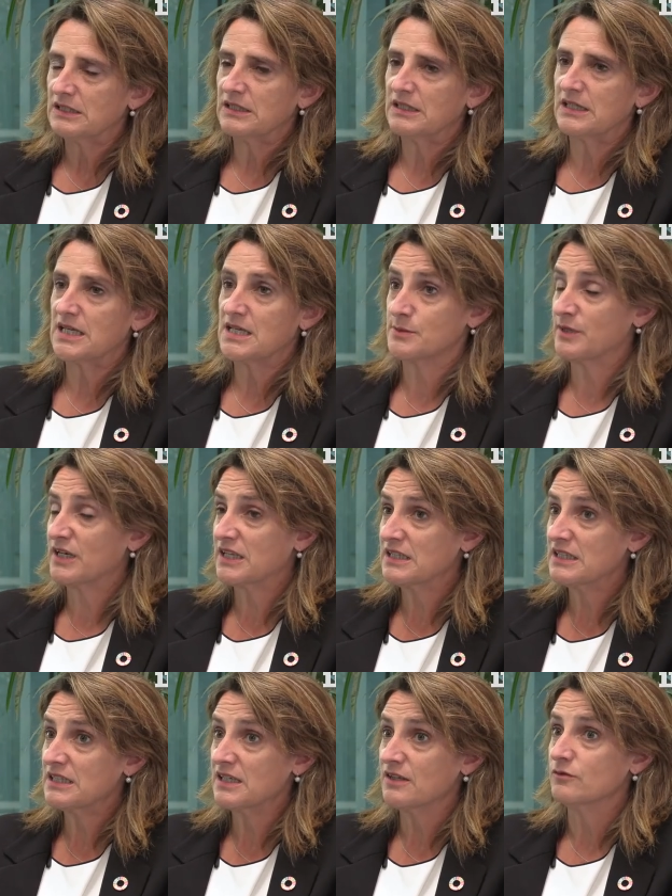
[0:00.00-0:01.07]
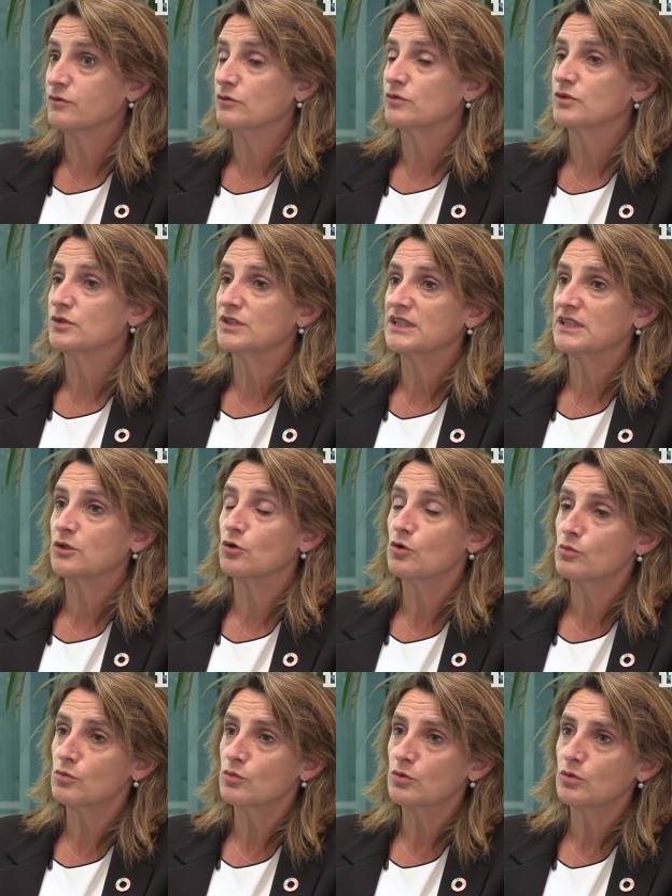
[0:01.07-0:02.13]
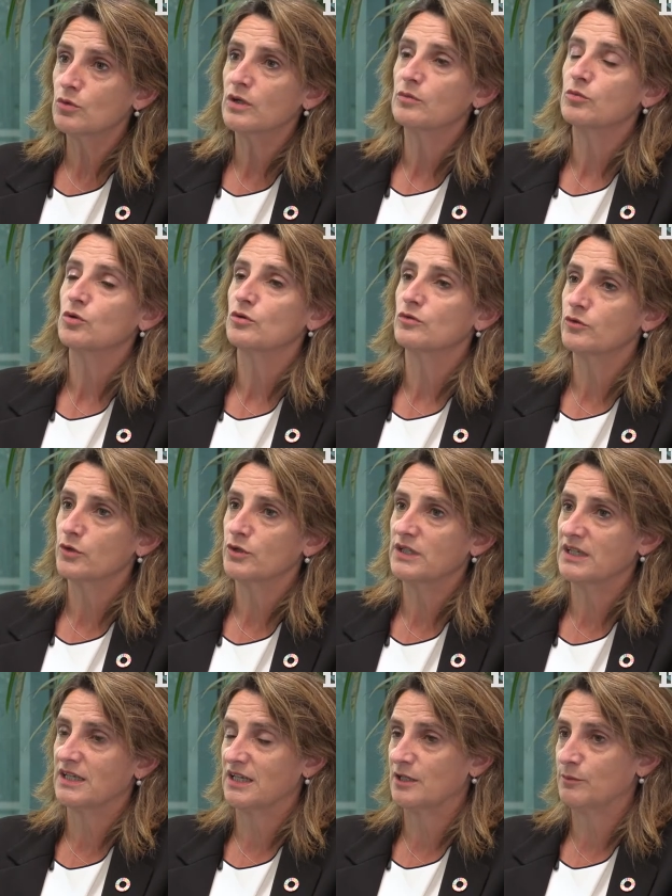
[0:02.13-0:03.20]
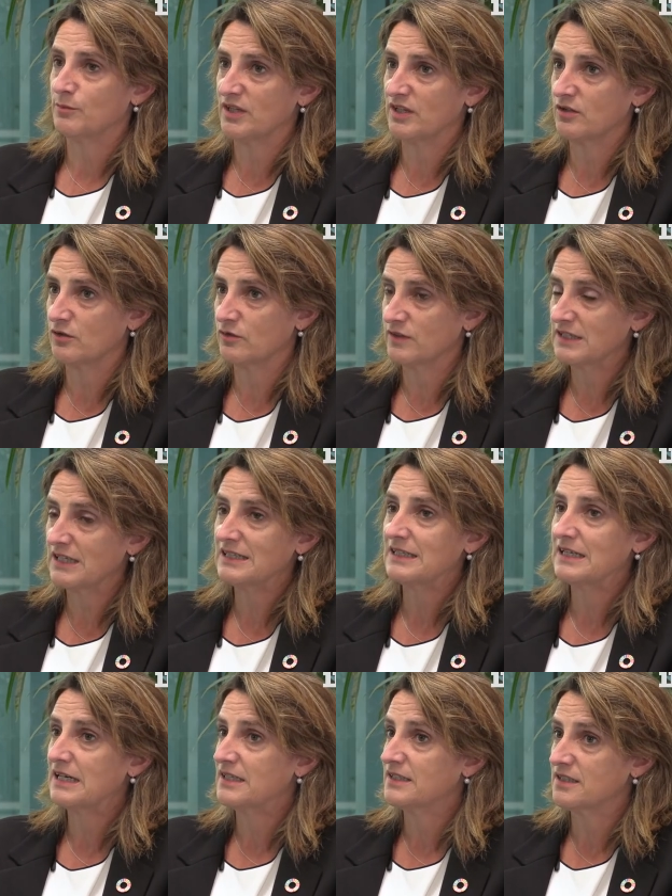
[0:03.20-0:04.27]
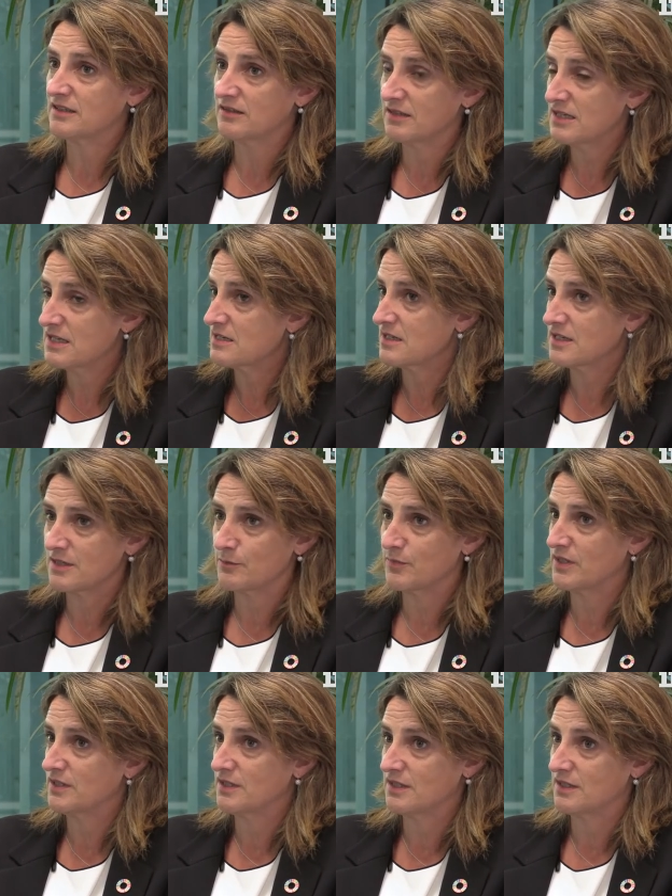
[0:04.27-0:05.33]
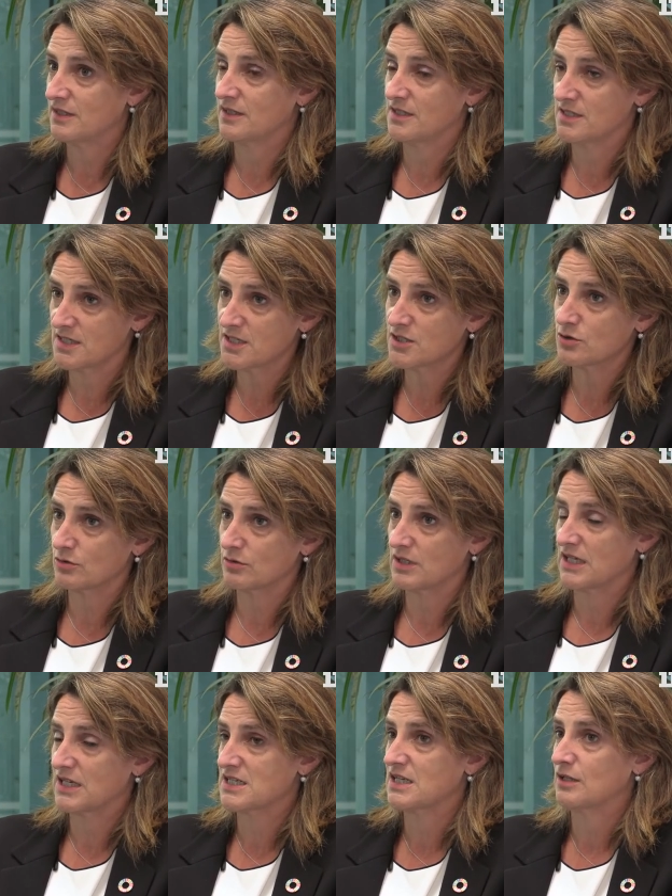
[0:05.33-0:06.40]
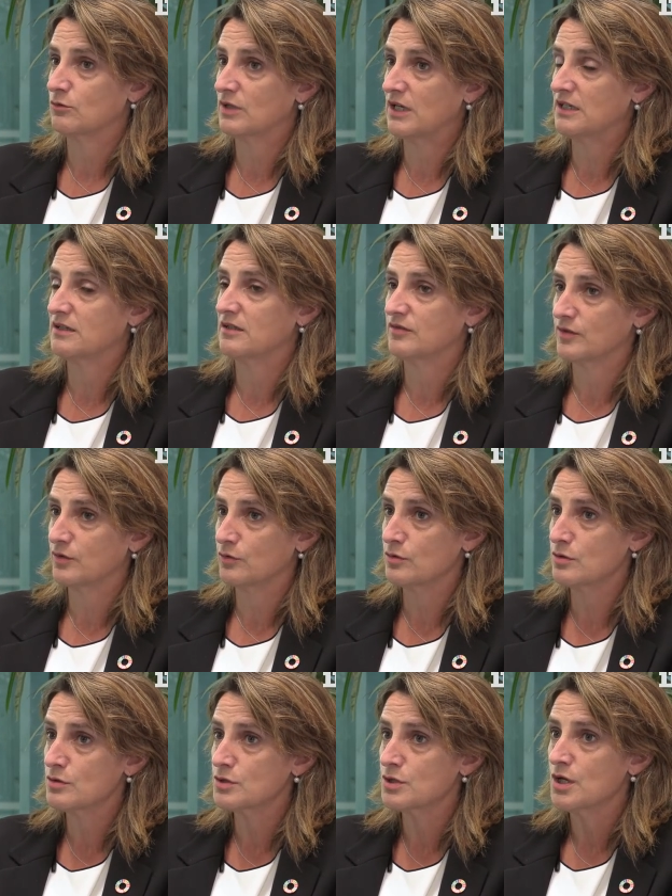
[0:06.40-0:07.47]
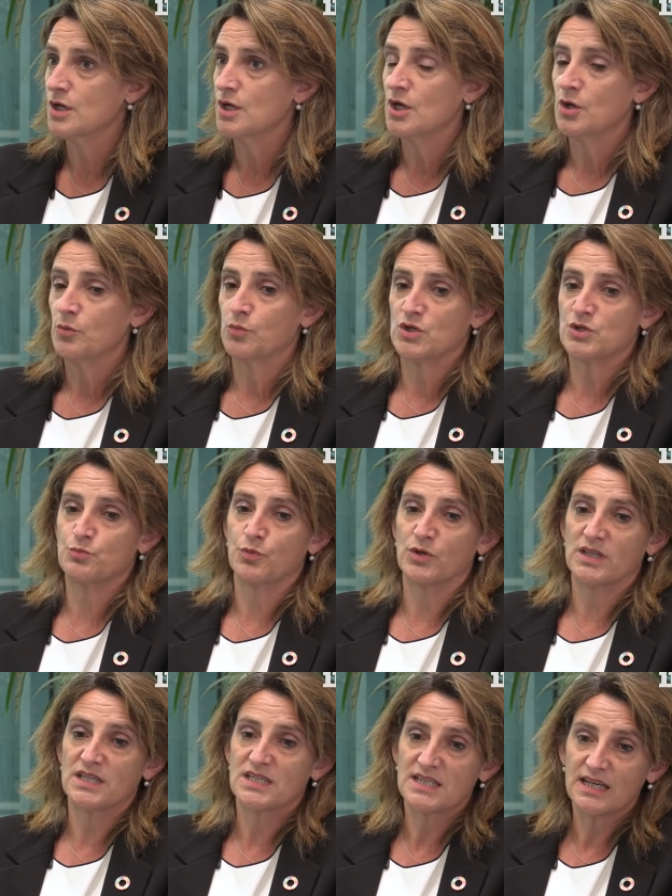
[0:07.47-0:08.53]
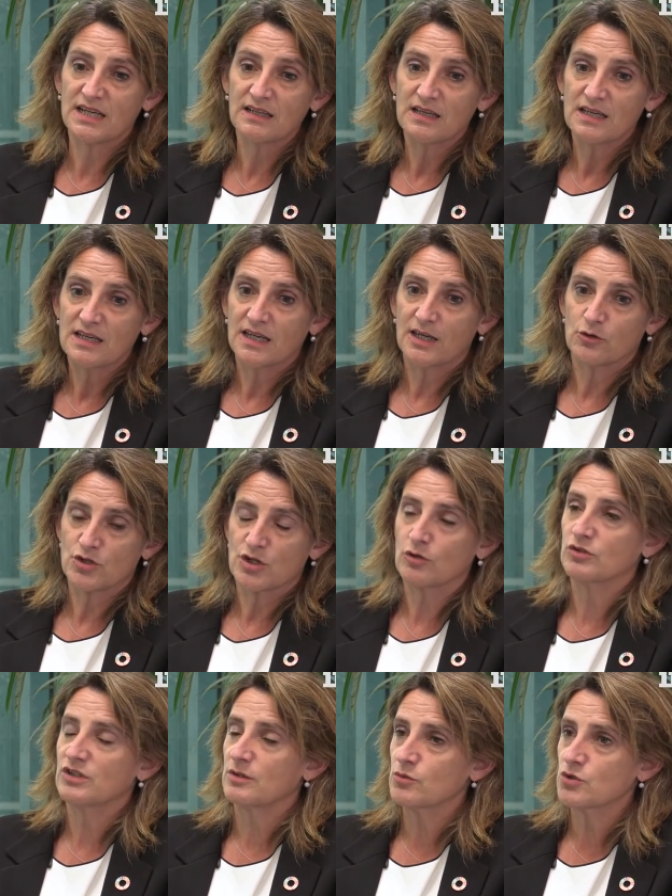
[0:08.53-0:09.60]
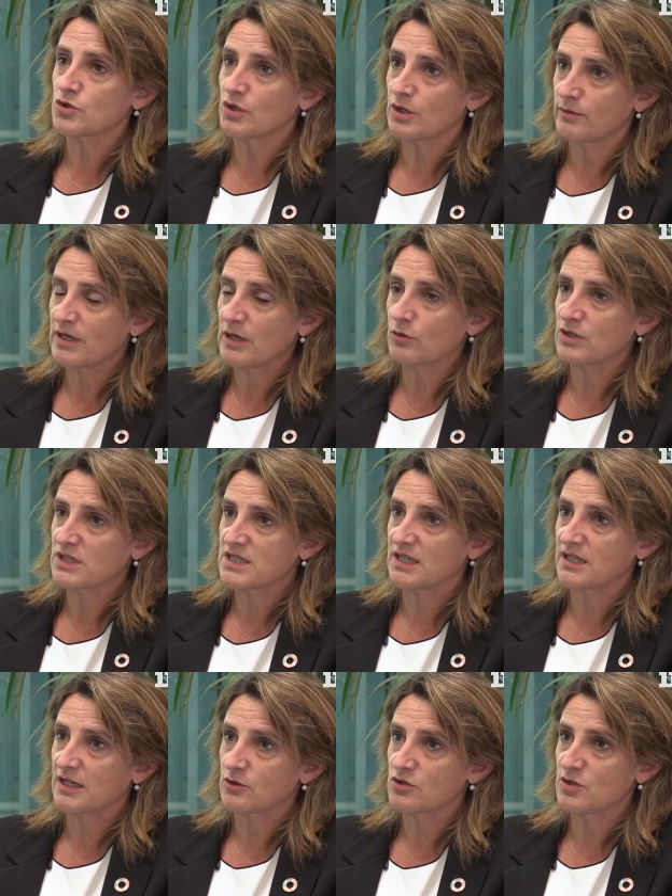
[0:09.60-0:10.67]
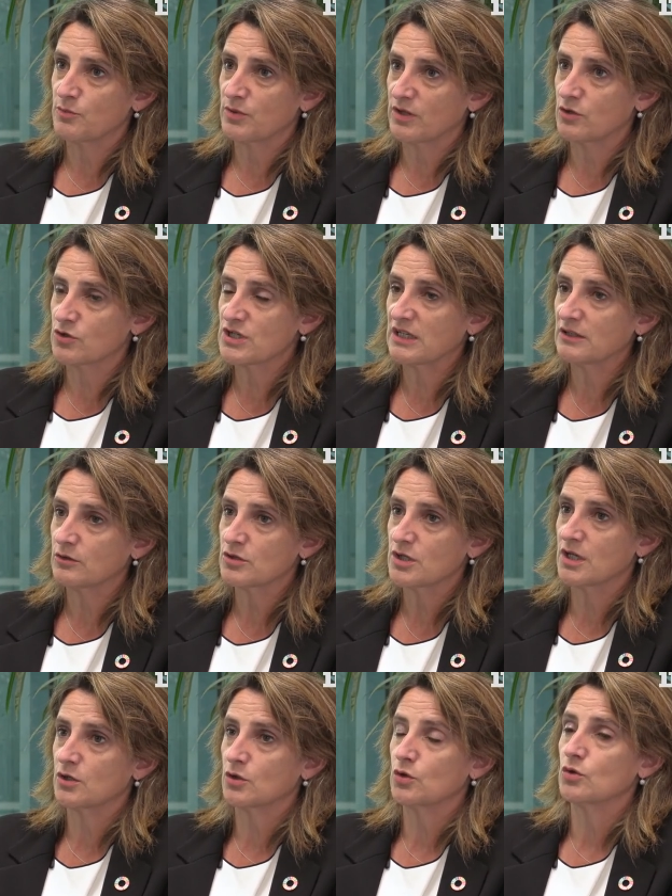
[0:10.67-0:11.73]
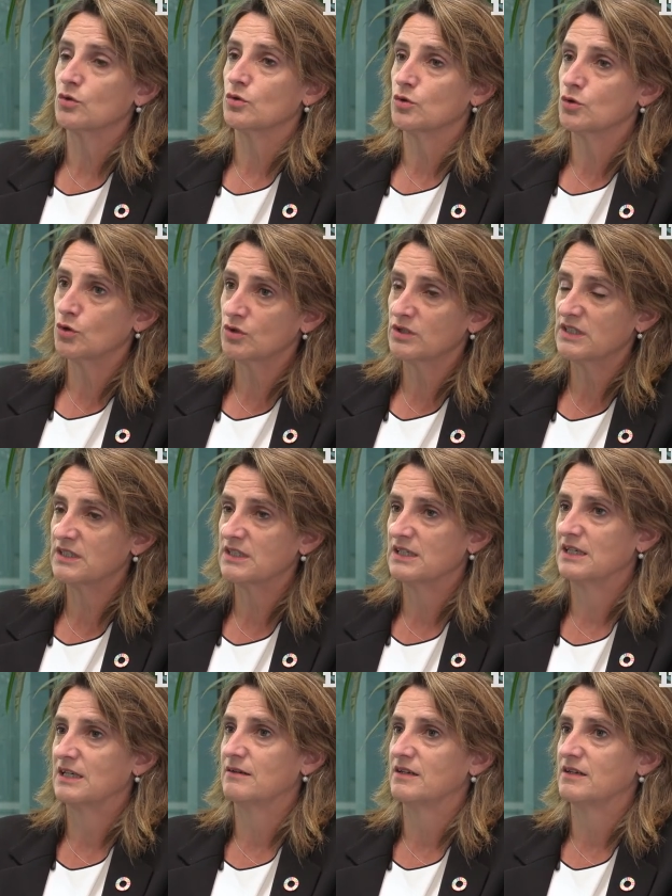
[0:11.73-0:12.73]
Y es verdad que en función de cómo evolucione el precio final de la electricidad, que depende, insisto, de gas natural y de CO2, pues puede ser que nos encontremos todavía con escenarios de precios altos que no noten la